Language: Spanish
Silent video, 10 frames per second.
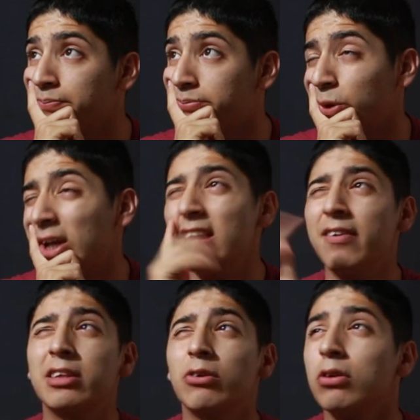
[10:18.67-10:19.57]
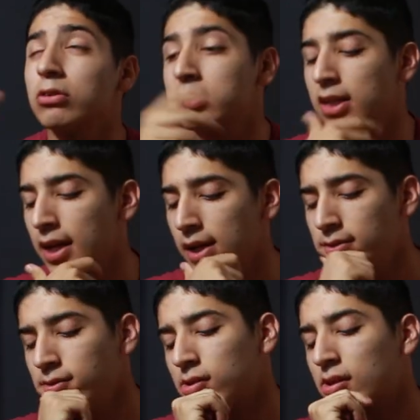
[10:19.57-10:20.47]
Por ahí debe tener unos
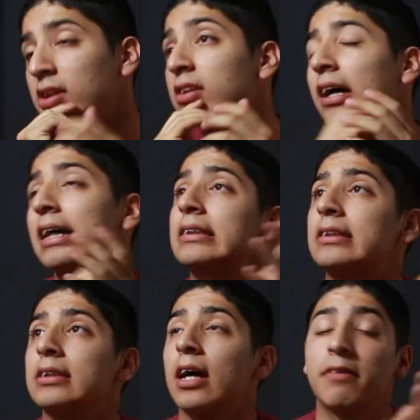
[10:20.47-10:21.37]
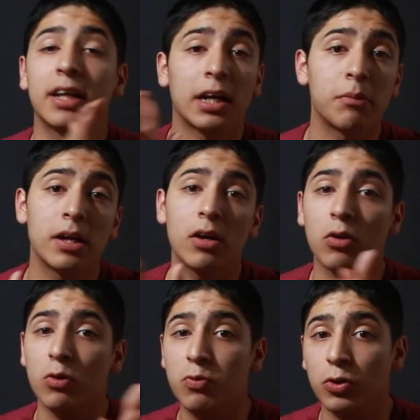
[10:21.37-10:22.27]
100 quizás habría que medirlo
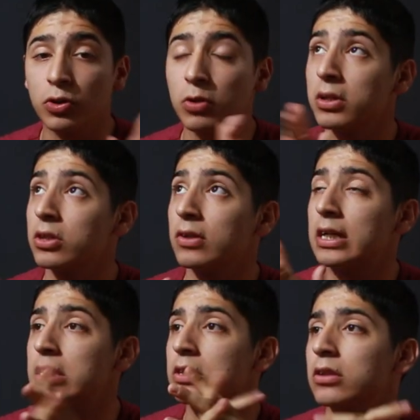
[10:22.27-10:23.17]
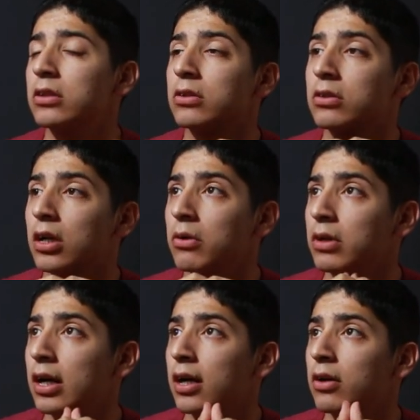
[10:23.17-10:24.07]
con un fotómetro a eso o con
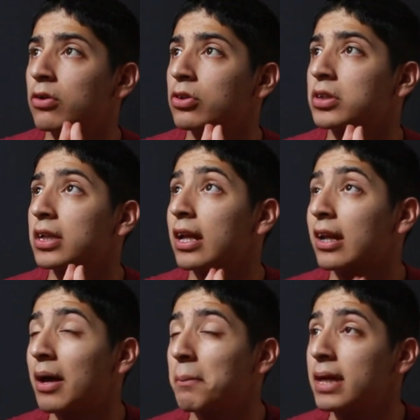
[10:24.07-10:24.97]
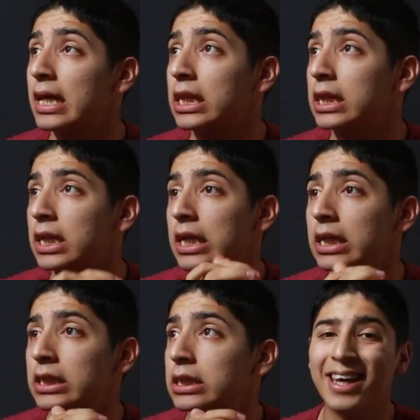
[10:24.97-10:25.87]
alguna otra herramienta.
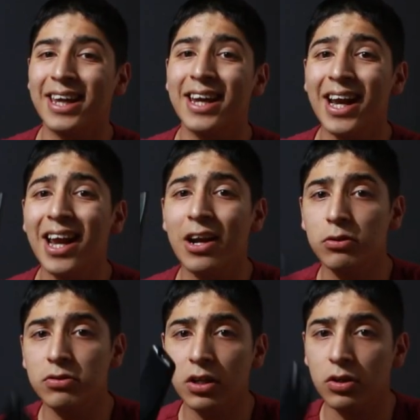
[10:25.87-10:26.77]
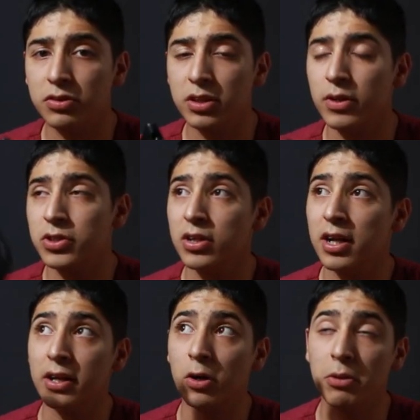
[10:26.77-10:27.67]
En general las luces continuas yo les
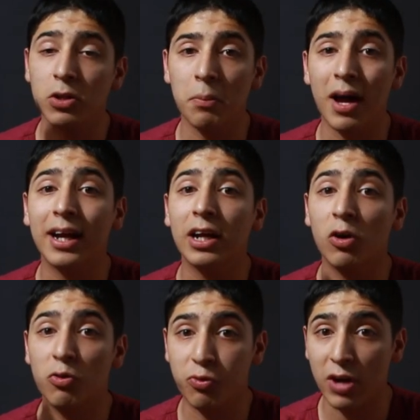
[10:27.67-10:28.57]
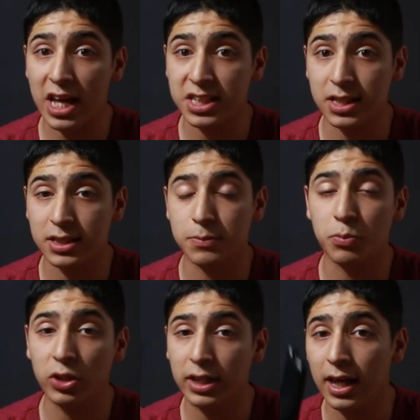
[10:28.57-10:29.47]
recomiendo más que los flashes.
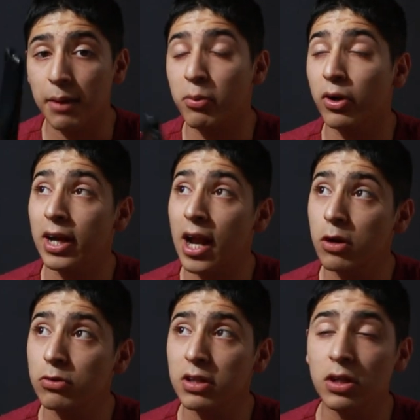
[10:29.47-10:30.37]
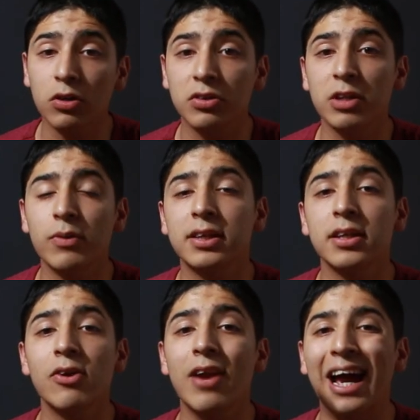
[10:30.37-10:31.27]
¿Por qué? Porque las luces continuas
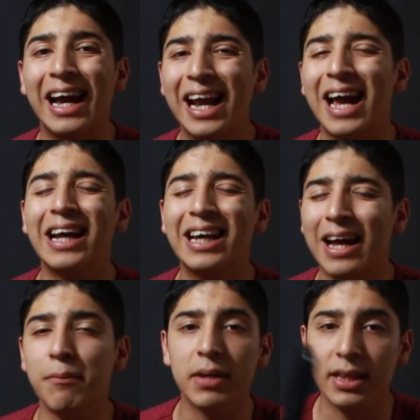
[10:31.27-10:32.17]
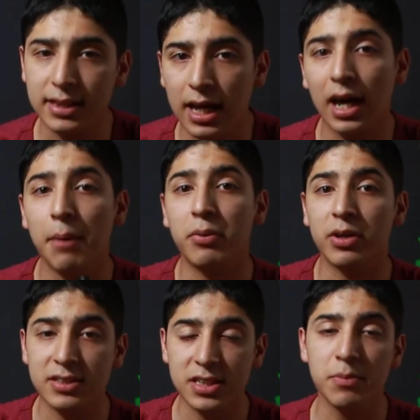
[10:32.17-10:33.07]
tienen una gran, gran ventaja por
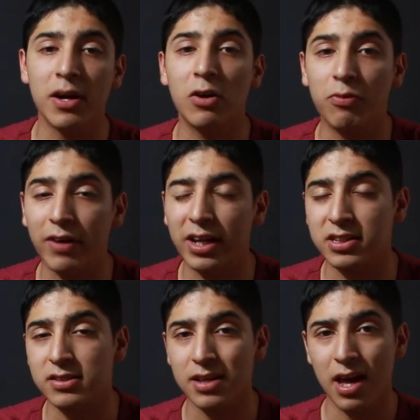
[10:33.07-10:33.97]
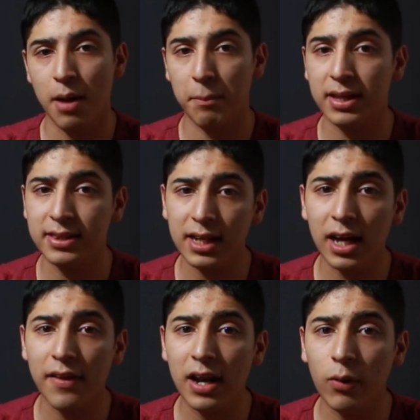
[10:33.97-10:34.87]
encima de los flashes.
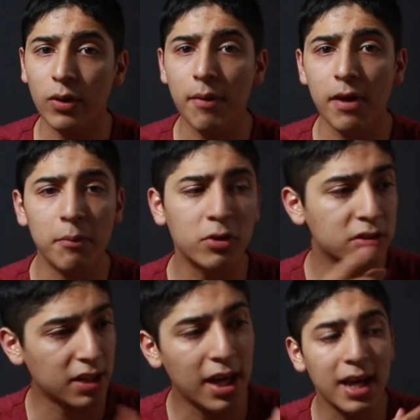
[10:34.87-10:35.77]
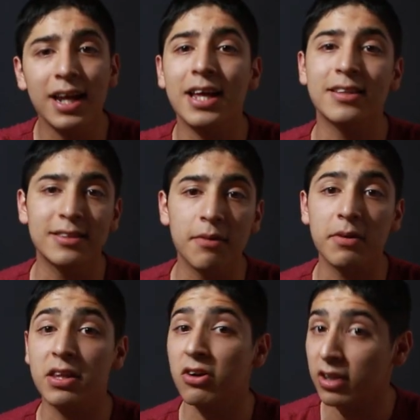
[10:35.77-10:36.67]
ventaja de la cual hablamos en este
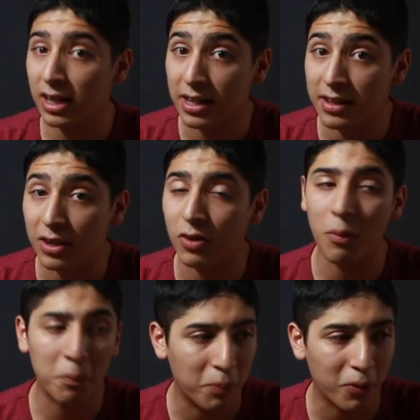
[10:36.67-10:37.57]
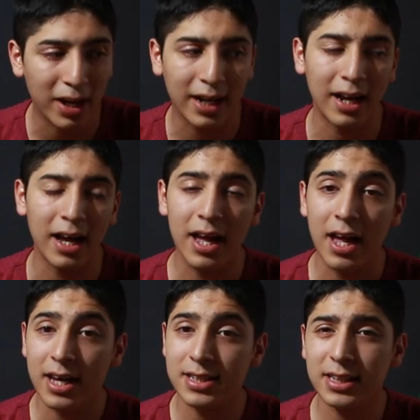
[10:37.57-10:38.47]
video que les dejo por acá
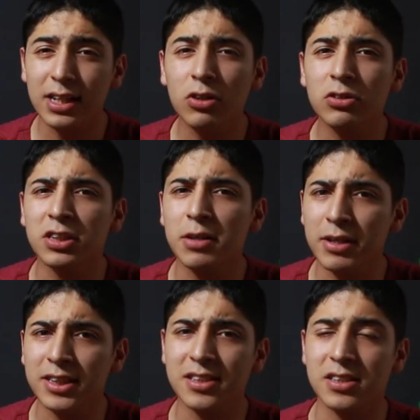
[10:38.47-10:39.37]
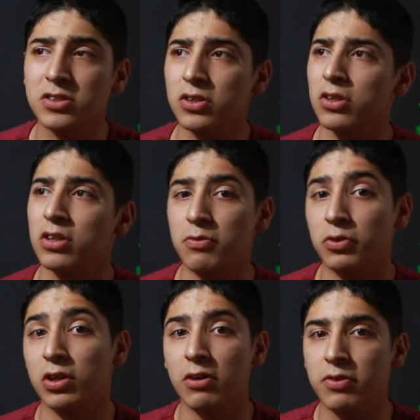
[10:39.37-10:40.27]
y si quieren conseguir más accesorios de
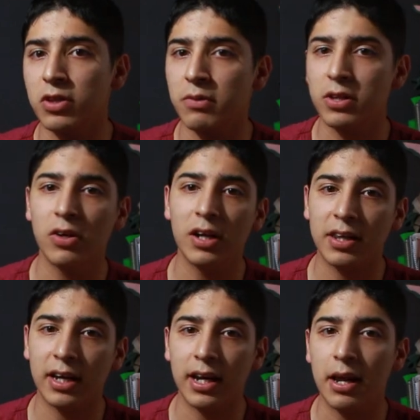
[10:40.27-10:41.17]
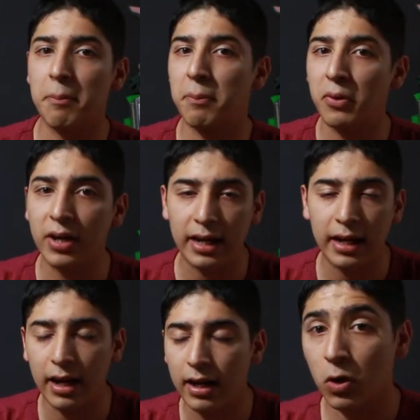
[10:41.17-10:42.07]
fotografía o de video les dejaré por
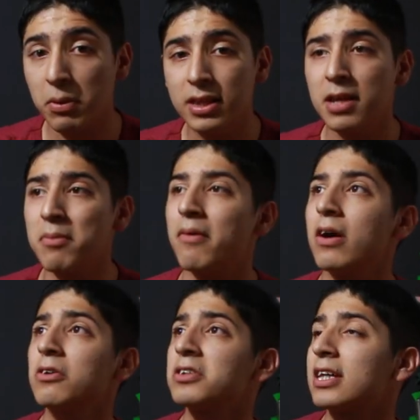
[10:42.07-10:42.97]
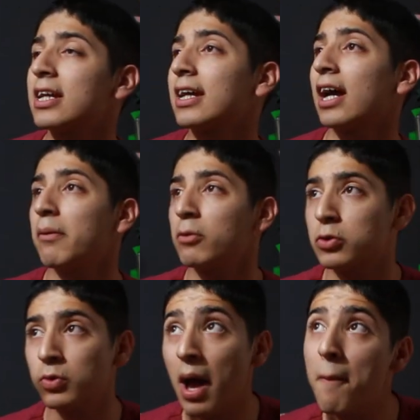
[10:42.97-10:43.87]
acá. Coméntenme abajo si quieren que
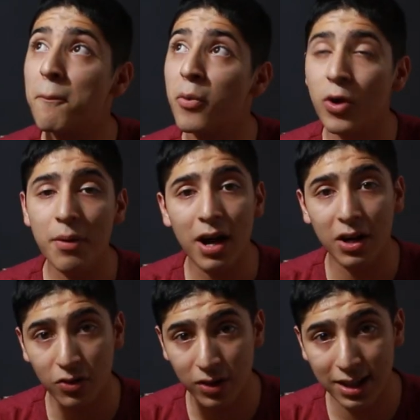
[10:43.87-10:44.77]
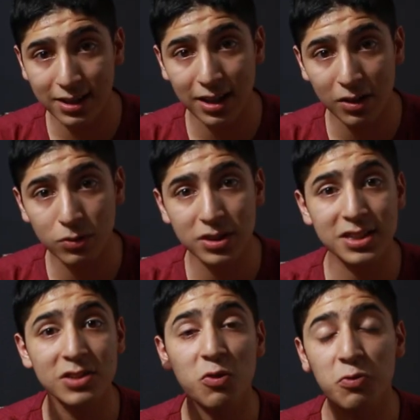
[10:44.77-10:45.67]
hagamos unas pruebas con esta luz
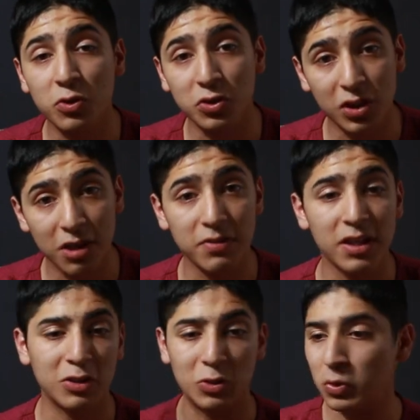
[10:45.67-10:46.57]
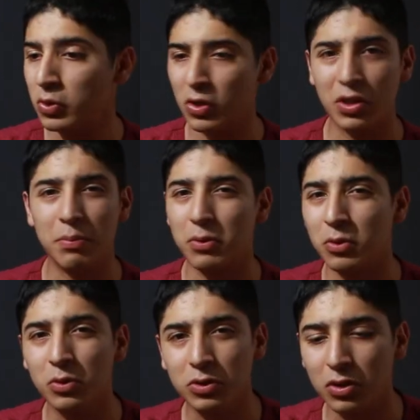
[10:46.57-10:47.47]
haciendo fotografía de estudio, de
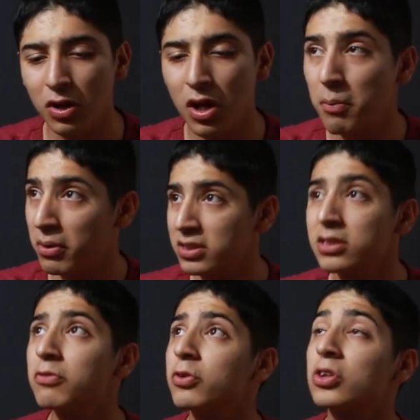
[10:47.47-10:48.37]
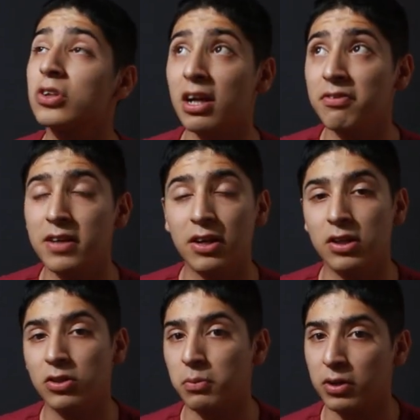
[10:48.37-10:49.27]
producto, pero haciendo fotografía con
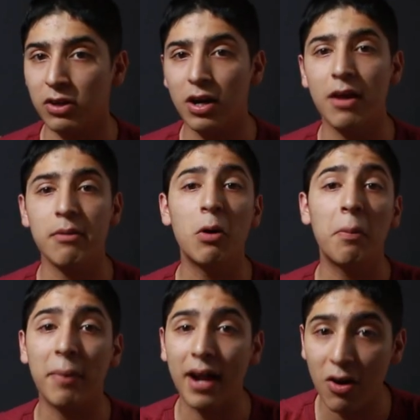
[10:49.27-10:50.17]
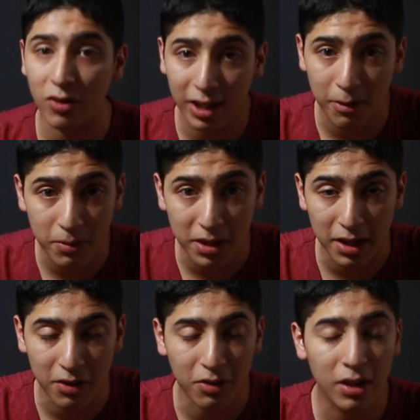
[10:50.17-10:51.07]
esto porque ahora la vimos para lo que es
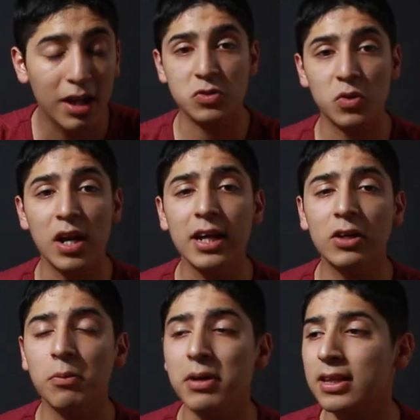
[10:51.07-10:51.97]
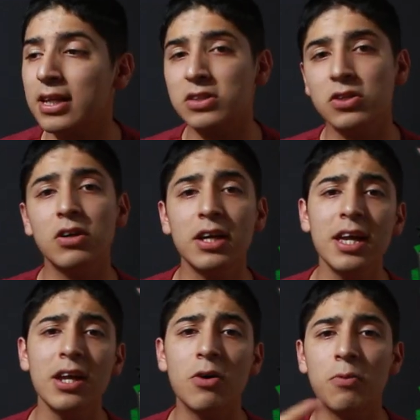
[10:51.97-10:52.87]
video. Dejen su like, comenten eso
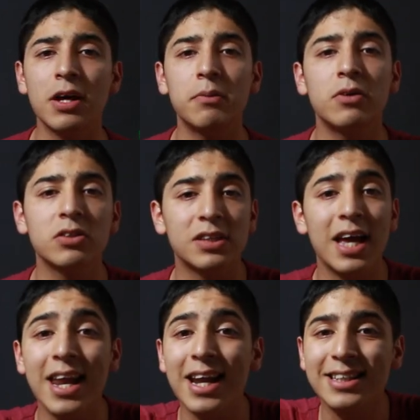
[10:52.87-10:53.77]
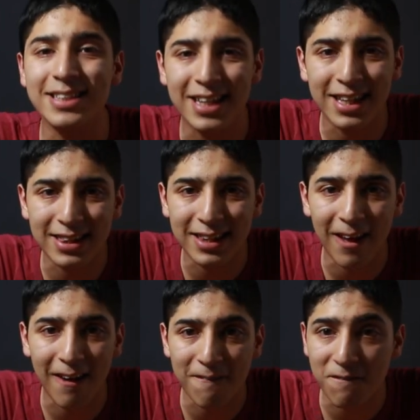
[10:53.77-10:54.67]
y nos vemos en el
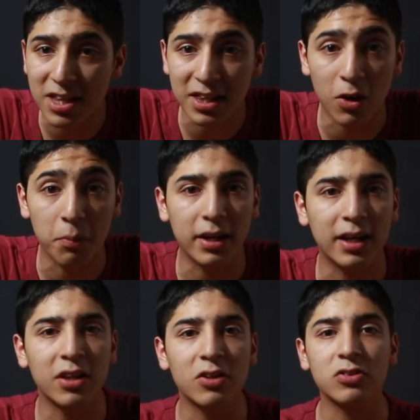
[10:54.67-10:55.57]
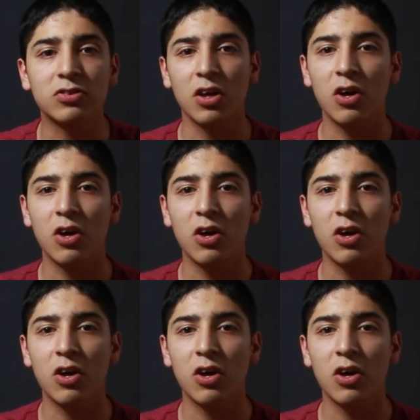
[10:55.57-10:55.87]
siguiente video mis queridos